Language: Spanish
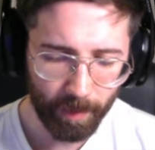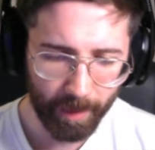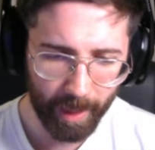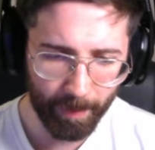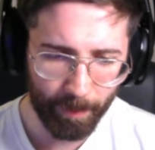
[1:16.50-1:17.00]

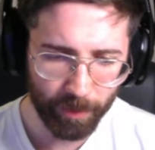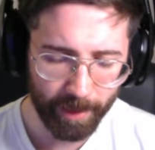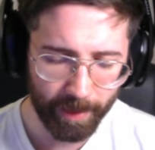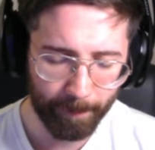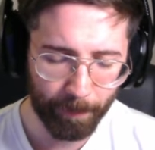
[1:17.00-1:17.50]
¿Qué vamos a
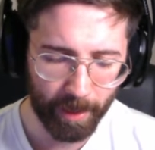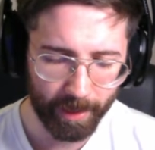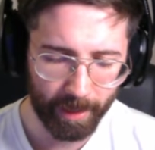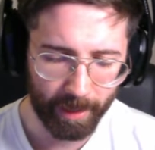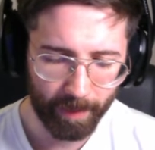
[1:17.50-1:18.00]
hacer por
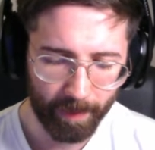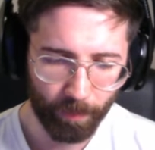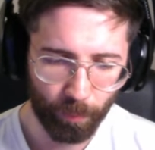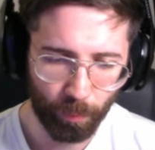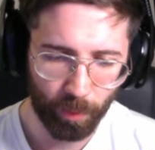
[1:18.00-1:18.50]
aquí?
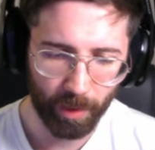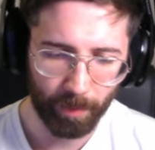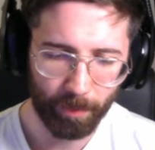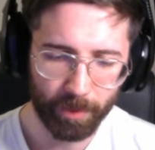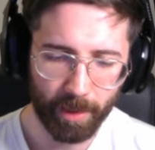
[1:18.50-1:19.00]
Bueno,
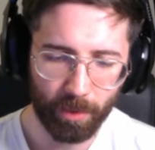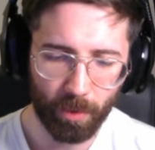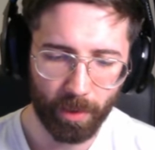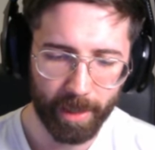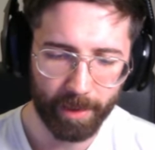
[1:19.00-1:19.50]
vamos a
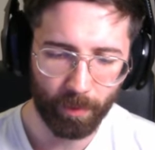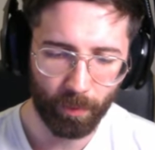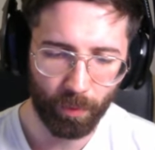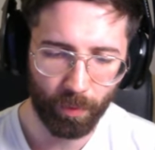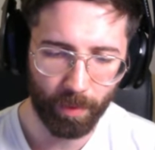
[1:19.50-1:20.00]
colocar
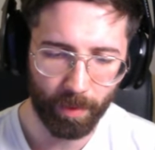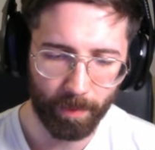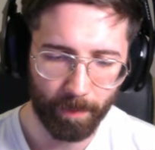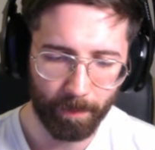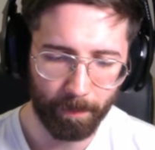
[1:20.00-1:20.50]
un
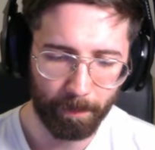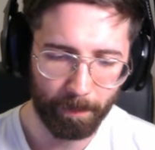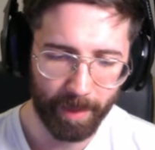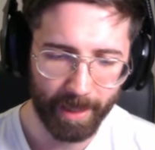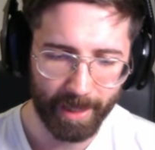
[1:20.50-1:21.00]

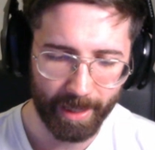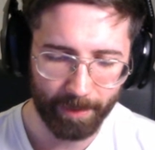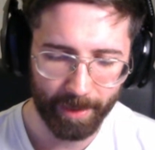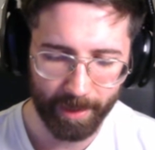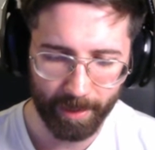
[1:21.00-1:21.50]
mega
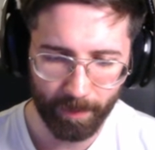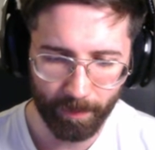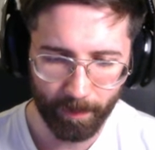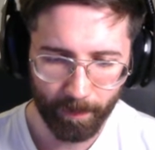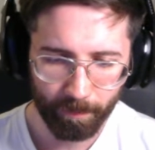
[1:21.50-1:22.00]
caballero
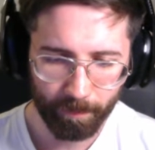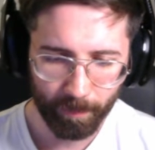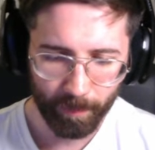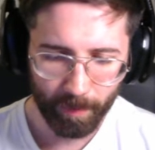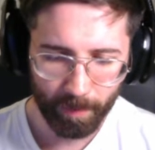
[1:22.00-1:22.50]

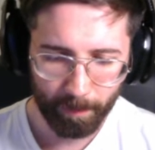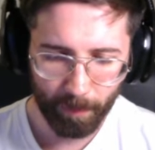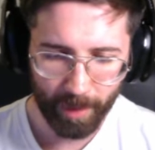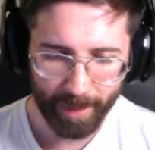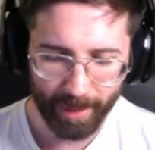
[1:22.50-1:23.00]

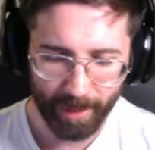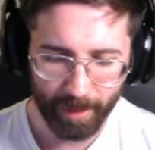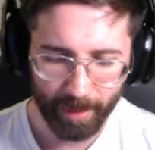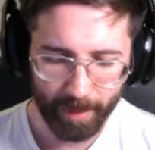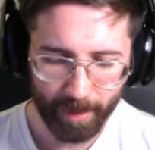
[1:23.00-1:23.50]
por aquí
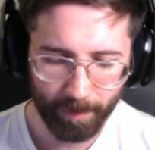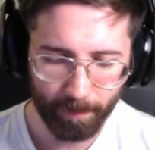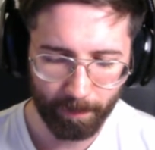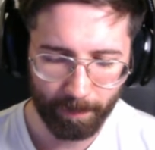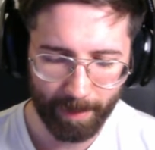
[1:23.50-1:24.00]

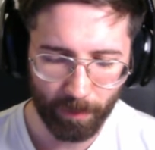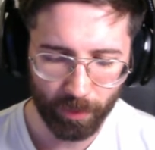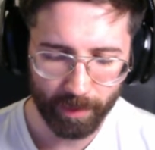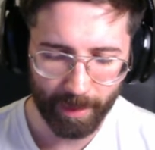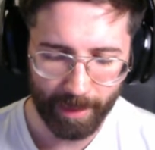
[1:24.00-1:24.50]

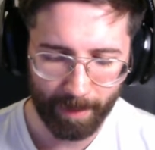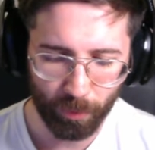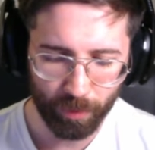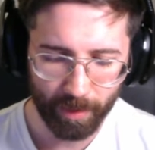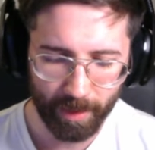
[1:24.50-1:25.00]
vamos a
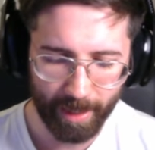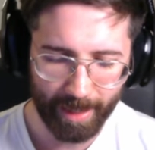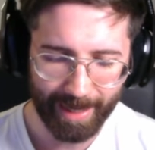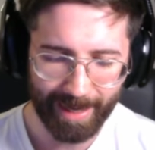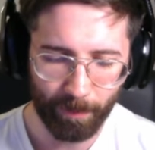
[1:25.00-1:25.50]
buscar
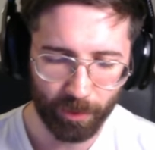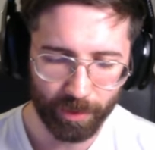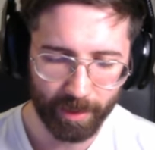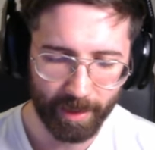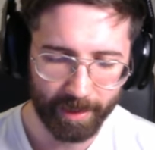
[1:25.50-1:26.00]
la
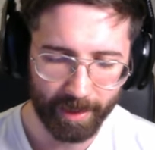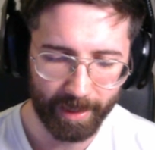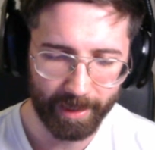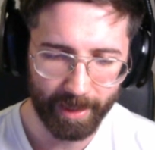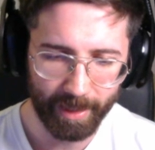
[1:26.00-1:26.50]

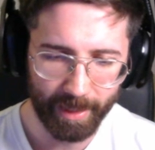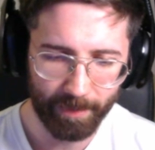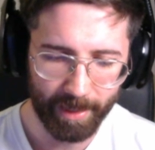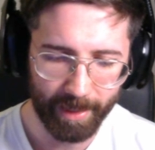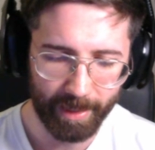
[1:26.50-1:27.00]
mosqueterita que
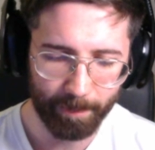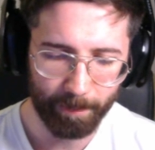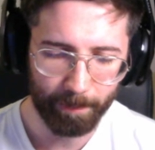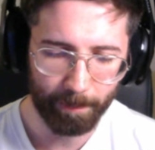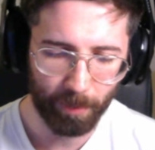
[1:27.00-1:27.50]
va a ir
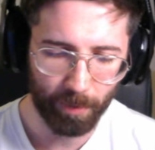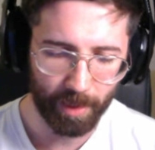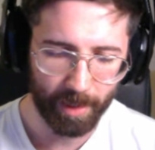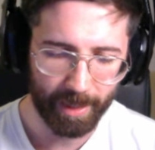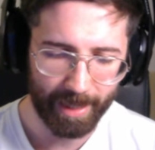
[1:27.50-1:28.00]
por
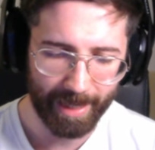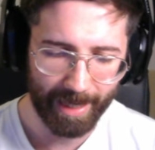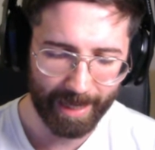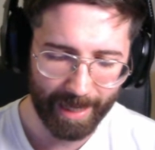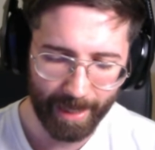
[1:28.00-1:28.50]

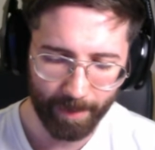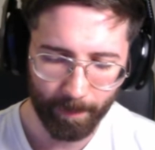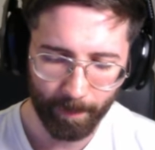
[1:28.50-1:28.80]
acá